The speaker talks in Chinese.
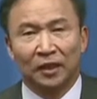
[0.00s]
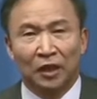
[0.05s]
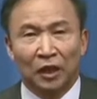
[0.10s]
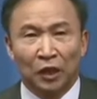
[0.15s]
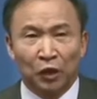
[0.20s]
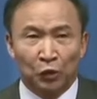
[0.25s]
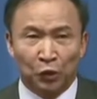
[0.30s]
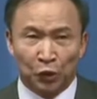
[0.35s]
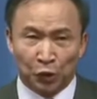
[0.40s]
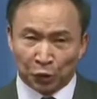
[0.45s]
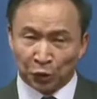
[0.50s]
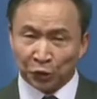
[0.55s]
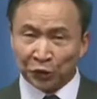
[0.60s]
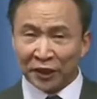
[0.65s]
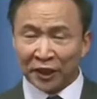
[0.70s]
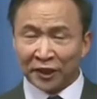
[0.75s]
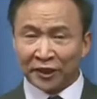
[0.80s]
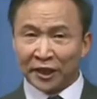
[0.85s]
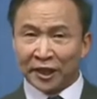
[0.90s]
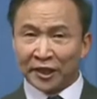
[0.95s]
吕叔
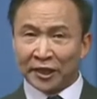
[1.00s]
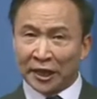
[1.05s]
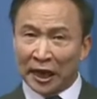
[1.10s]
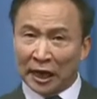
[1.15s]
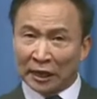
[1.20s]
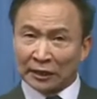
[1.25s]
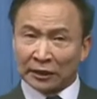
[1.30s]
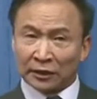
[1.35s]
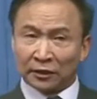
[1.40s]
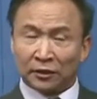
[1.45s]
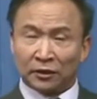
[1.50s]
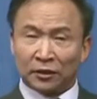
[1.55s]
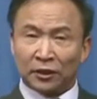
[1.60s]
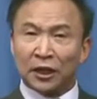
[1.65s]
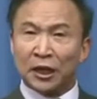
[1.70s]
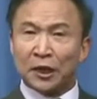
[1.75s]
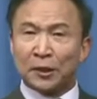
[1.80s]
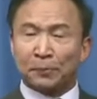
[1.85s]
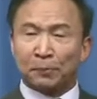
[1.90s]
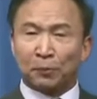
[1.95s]
湘先生啊，进
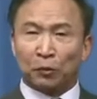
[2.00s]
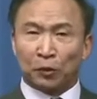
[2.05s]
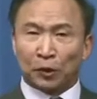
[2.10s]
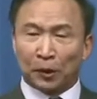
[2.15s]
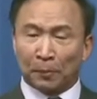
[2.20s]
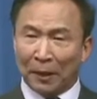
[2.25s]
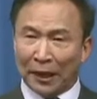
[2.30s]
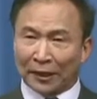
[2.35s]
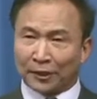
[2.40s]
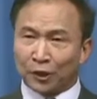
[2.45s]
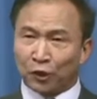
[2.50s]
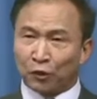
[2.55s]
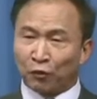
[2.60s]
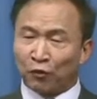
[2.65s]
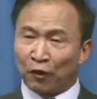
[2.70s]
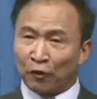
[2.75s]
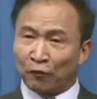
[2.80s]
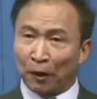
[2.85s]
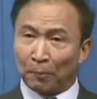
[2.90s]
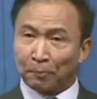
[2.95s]
一步的把这种
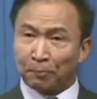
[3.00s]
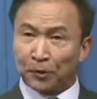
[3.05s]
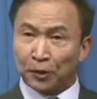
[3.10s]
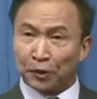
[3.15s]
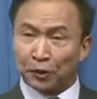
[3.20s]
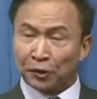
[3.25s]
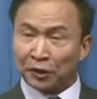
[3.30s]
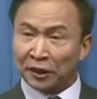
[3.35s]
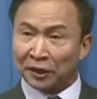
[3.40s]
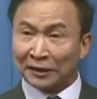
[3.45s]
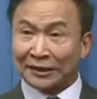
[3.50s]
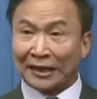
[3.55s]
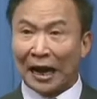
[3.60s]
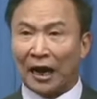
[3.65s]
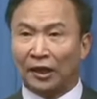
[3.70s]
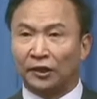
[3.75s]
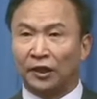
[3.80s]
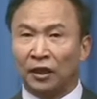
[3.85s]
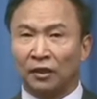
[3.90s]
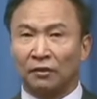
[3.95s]
方法比喻成
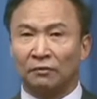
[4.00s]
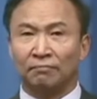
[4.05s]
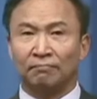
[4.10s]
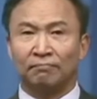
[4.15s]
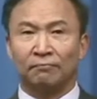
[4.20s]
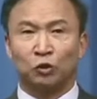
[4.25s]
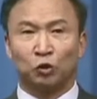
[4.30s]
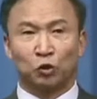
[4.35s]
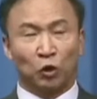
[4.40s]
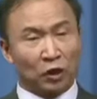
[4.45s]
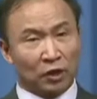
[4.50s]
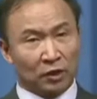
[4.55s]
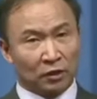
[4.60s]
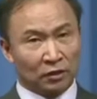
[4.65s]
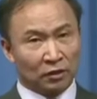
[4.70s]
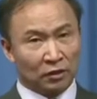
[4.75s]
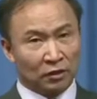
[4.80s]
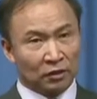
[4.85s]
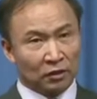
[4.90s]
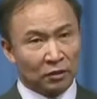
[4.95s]
打仗，
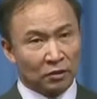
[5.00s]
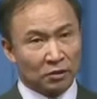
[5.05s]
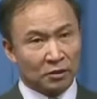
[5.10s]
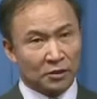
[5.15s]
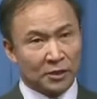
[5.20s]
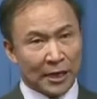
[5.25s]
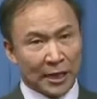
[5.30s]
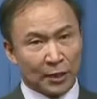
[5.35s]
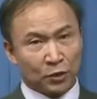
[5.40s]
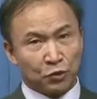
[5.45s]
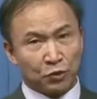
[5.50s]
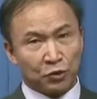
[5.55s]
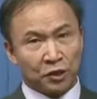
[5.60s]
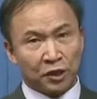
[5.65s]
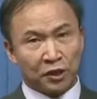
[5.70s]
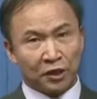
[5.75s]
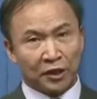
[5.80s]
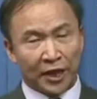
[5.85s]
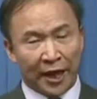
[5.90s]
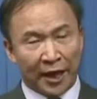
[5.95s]
说：“占据一
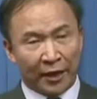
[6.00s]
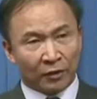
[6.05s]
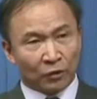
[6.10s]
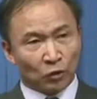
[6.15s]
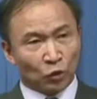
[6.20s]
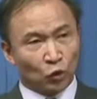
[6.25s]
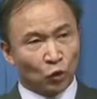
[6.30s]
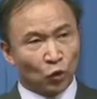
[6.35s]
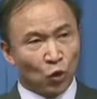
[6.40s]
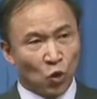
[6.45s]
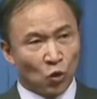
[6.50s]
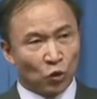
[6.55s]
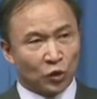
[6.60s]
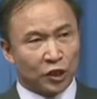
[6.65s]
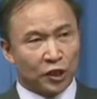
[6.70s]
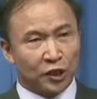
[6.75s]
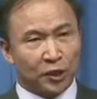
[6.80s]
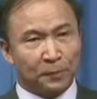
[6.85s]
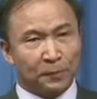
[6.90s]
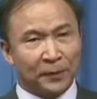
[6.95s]
点，控
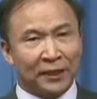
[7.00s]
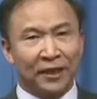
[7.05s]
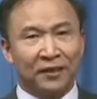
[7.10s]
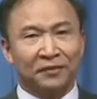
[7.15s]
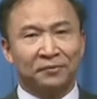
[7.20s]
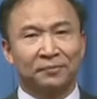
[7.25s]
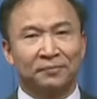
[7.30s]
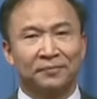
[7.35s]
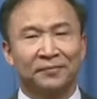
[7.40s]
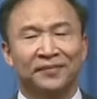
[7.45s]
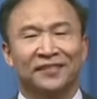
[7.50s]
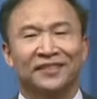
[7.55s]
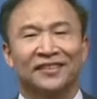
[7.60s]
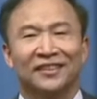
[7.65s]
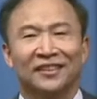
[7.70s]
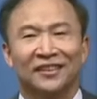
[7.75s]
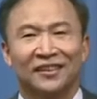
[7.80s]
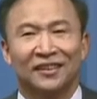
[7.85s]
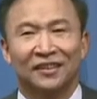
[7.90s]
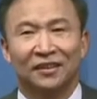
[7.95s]
制一
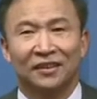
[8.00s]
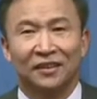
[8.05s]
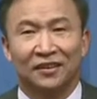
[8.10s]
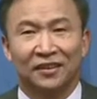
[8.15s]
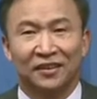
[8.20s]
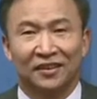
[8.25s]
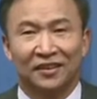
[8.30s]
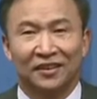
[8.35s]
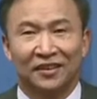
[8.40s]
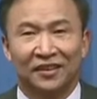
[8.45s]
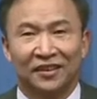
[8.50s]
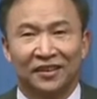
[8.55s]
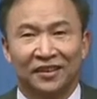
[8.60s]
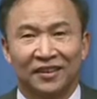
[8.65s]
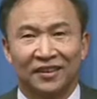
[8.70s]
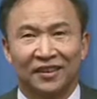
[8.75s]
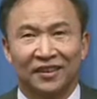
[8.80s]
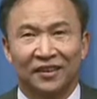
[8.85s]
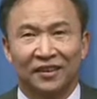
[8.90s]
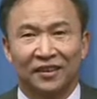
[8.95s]

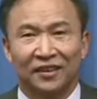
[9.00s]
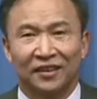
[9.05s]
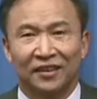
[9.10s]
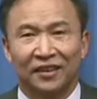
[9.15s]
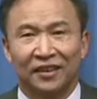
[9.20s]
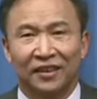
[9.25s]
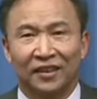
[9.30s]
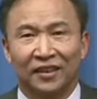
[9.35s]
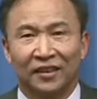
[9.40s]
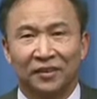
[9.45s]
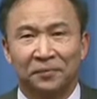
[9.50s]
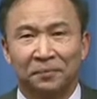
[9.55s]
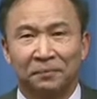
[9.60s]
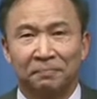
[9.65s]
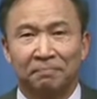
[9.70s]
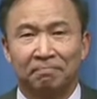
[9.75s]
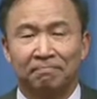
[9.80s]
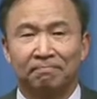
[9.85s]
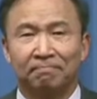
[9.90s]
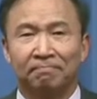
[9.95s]

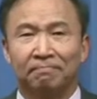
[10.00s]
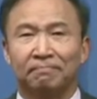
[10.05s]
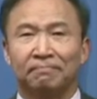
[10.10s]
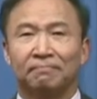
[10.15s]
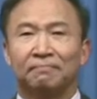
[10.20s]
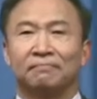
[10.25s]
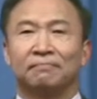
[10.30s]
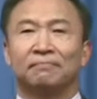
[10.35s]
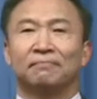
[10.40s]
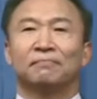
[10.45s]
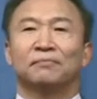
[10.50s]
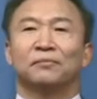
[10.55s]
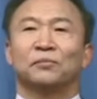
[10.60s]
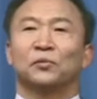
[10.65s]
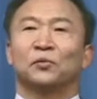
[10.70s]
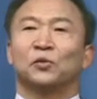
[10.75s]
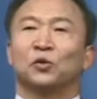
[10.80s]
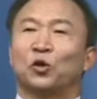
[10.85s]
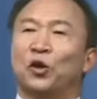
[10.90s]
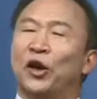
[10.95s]

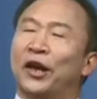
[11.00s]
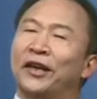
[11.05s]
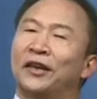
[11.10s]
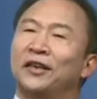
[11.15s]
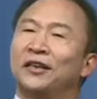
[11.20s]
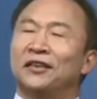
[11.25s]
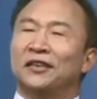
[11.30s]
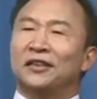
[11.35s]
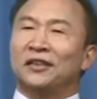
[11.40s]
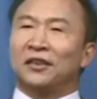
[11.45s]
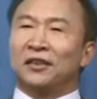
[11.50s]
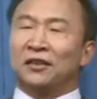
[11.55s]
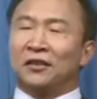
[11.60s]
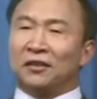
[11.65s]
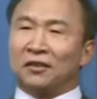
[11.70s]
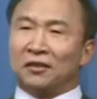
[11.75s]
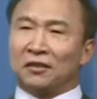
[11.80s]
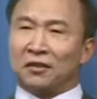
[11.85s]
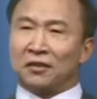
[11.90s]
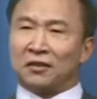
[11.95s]
片。”对，
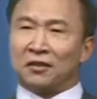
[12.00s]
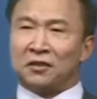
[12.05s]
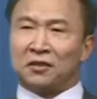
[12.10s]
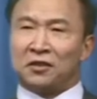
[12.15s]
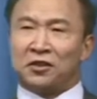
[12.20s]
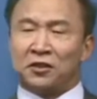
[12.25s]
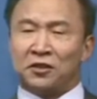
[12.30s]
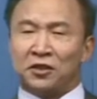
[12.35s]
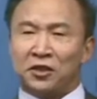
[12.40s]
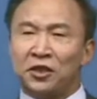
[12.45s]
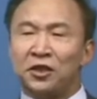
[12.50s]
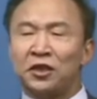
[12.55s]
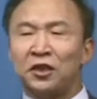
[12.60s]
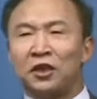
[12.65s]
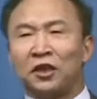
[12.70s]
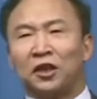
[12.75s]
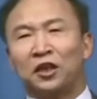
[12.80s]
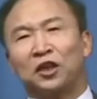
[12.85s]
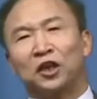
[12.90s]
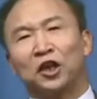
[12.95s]
这
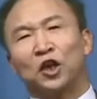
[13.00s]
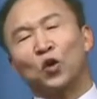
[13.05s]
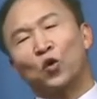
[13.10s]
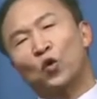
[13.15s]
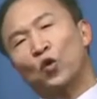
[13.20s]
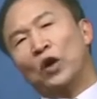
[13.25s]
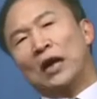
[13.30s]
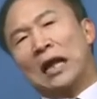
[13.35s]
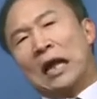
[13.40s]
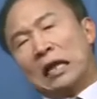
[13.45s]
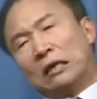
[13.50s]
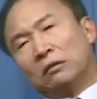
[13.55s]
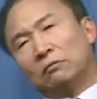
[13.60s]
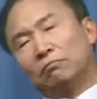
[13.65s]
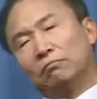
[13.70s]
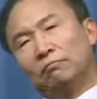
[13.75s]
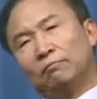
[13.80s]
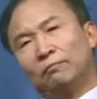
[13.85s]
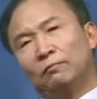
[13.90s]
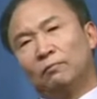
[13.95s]
既合乎了
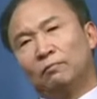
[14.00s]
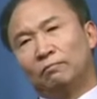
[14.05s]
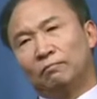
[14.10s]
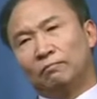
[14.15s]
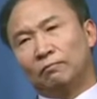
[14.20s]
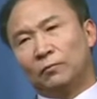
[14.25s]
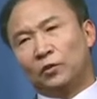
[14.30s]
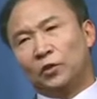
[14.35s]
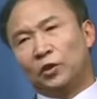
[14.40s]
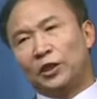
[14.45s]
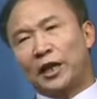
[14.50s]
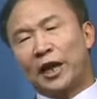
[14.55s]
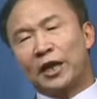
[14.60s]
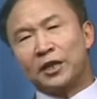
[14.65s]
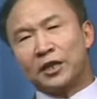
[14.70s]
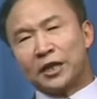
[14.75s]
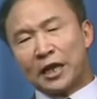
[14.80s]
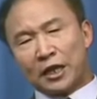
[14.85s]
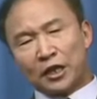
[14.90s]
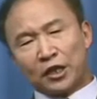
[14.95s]
言
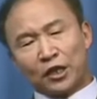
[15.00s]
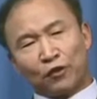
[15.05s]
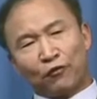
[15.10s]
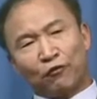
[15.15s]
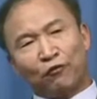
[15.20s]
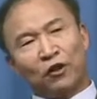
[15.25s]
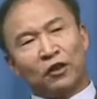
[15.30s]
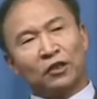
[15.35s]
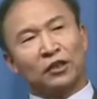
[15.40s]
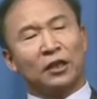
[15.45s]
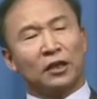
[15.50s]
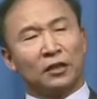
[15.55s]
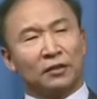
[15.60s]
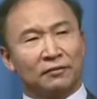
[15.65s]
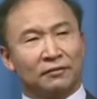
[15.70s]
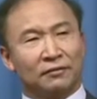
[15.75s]
简意赅的，